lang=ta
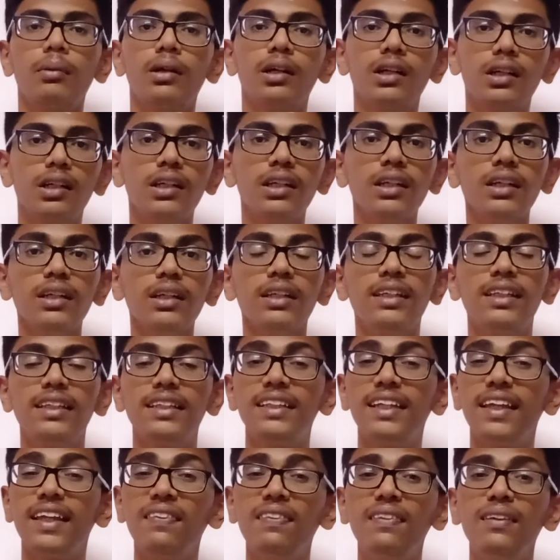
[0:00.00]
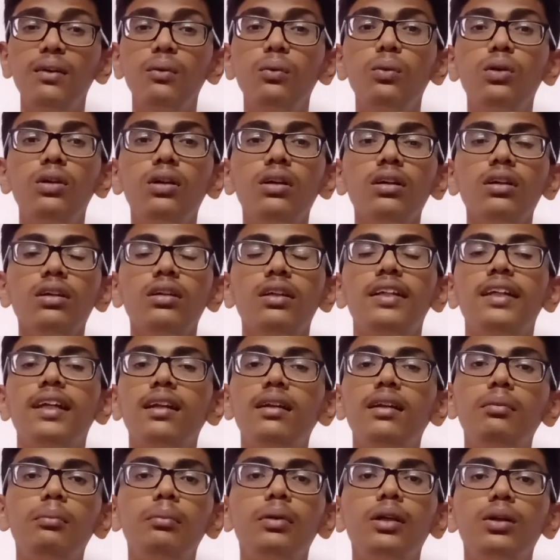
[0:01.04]
நமக்கு எந்த ஒரு
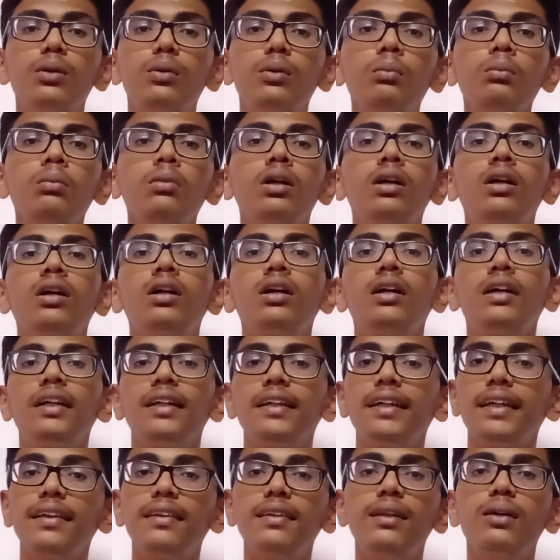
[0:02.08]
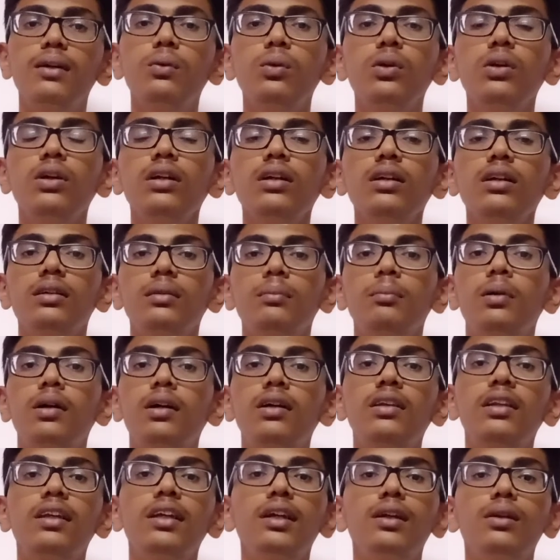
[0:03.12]
எலும்பிலும் எந்த ஒரு
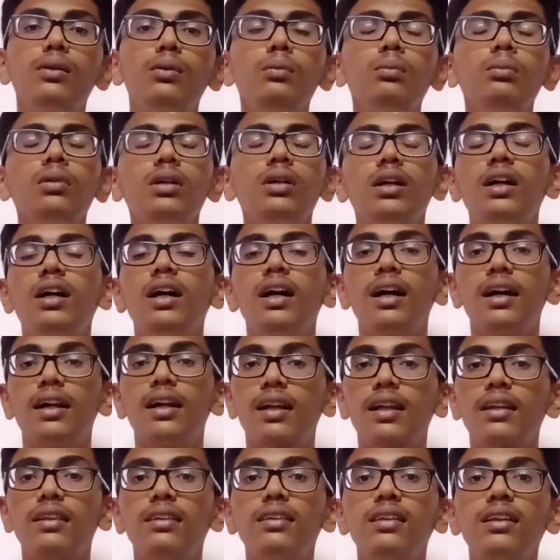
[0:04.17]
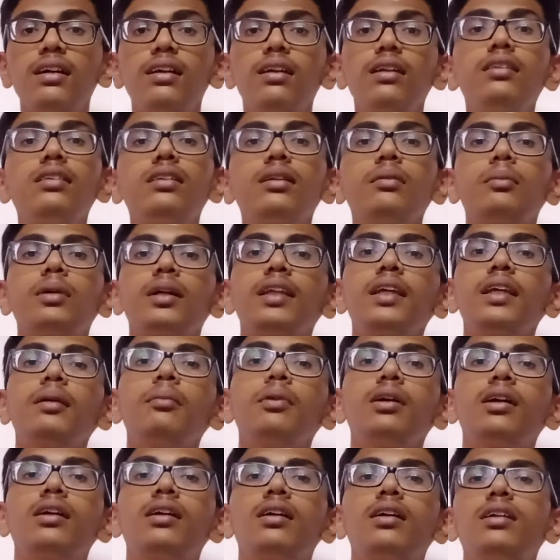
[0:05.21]
பகுதியிலும் ரத்த அழுத்தம்
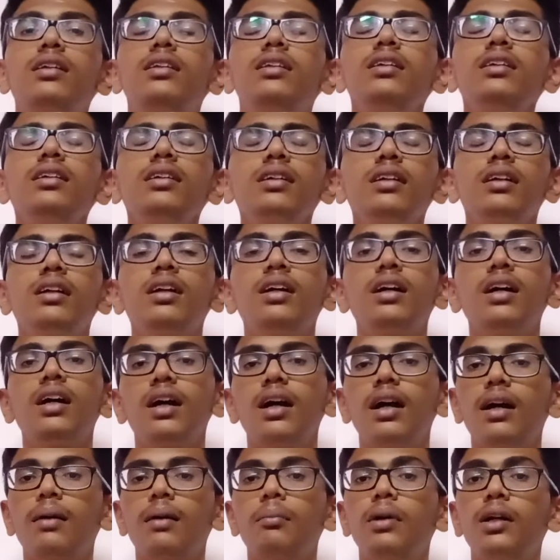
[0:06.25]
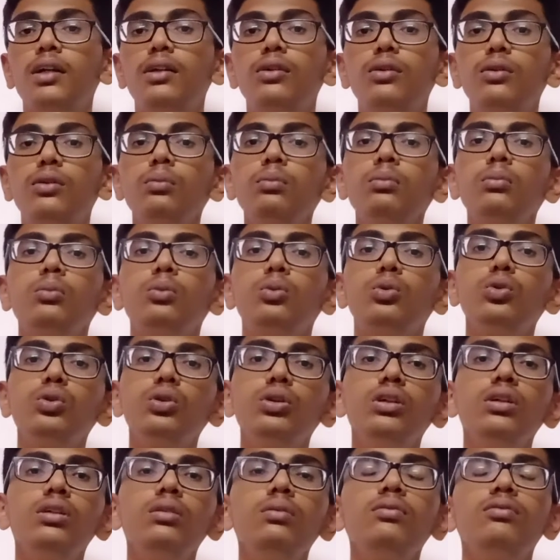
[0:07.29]
அதிகமாகாது மற்றும்
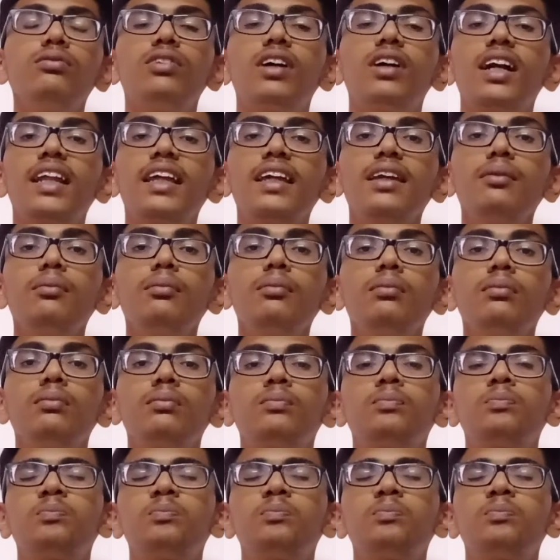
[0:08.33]
முதுகும் வளையும்